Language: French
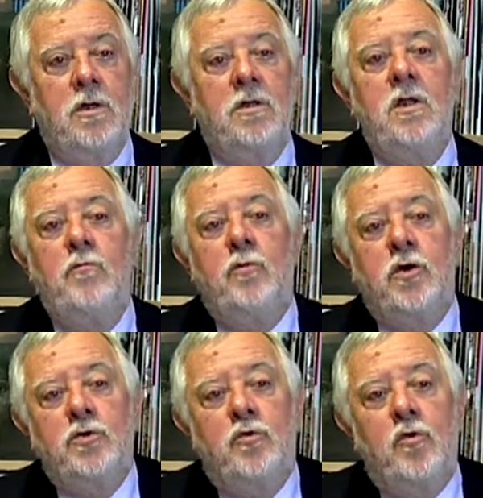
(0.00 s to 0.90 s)

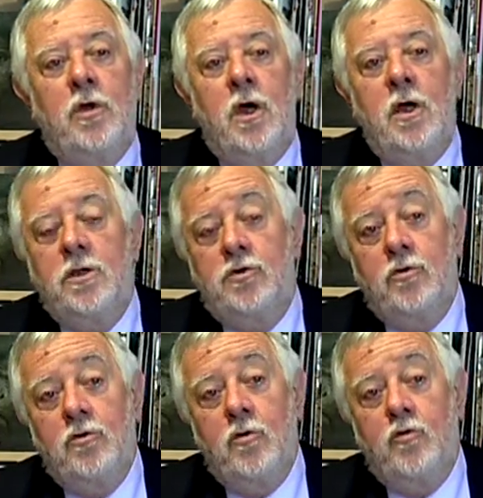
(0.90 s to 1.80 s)
d'immense bouquet et ce
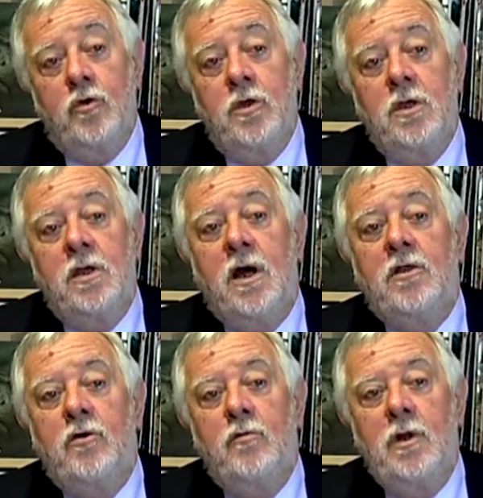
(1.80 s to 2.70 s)
depuis
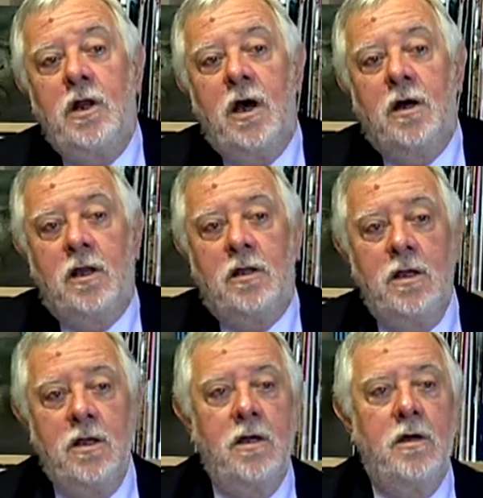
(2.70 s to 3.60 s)
4 milliards
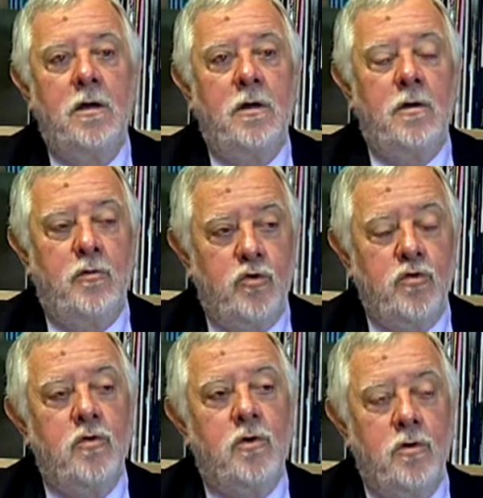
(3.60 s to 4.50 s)
d'années
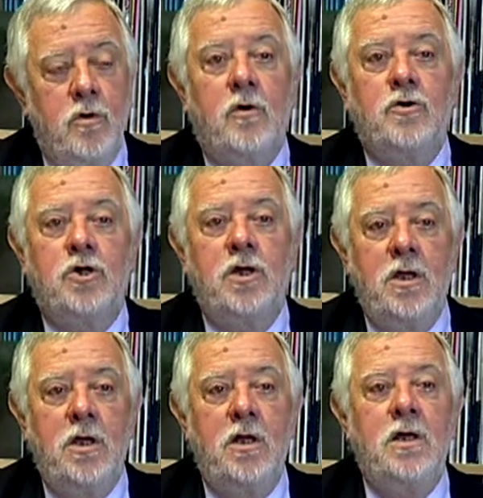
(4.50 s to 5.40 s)
pour euh,
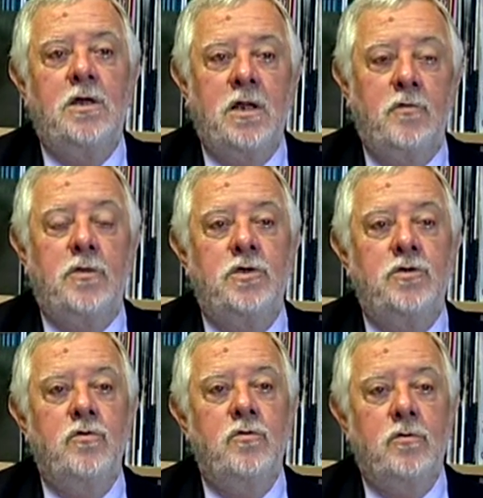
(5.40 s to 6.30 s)
enchaîner les
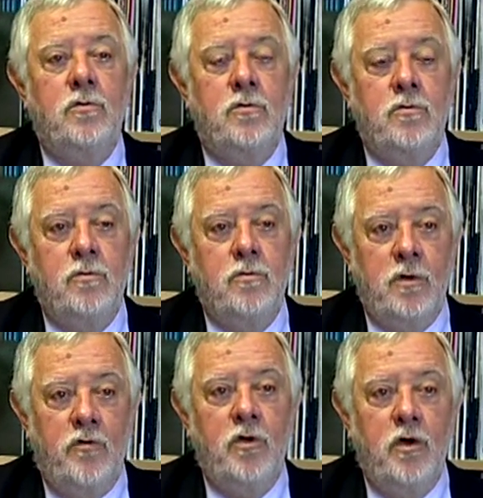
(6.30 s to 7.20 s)
adaptations aux
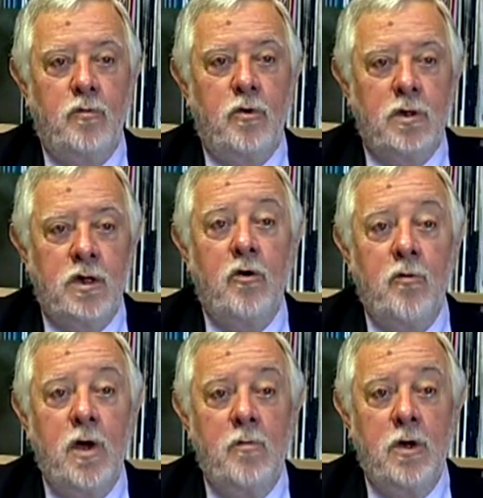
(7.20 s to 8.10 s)
environnements qui
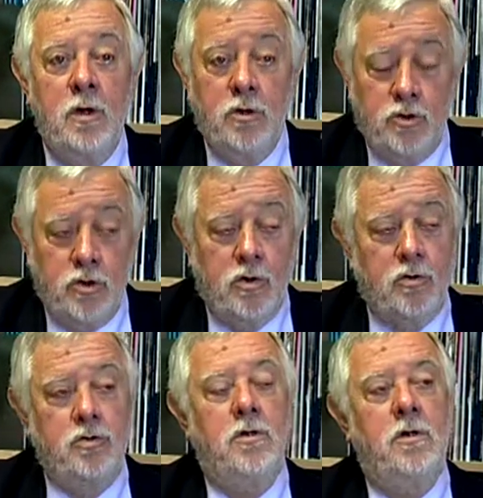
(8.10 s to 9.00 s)
eux-mêmes
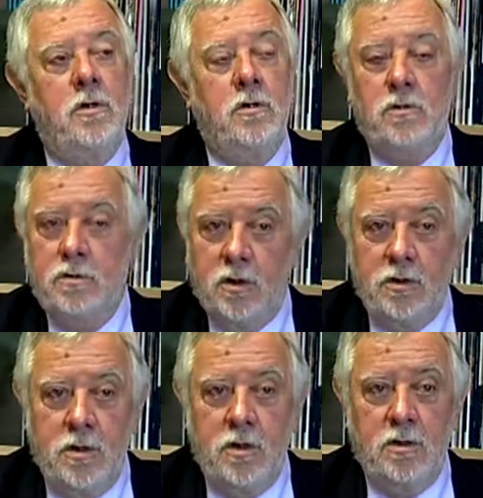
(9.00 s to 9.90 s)
changent. Ça,
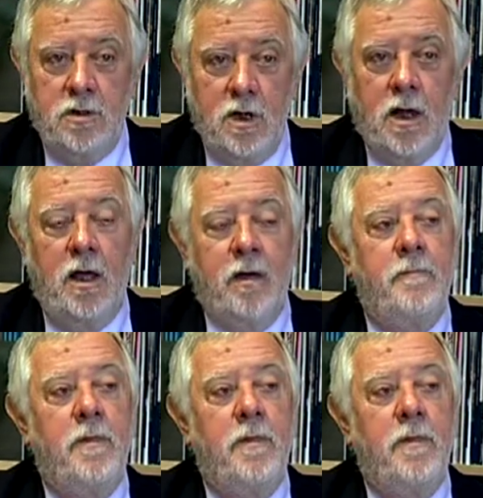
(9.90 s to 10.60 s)
c'est clair.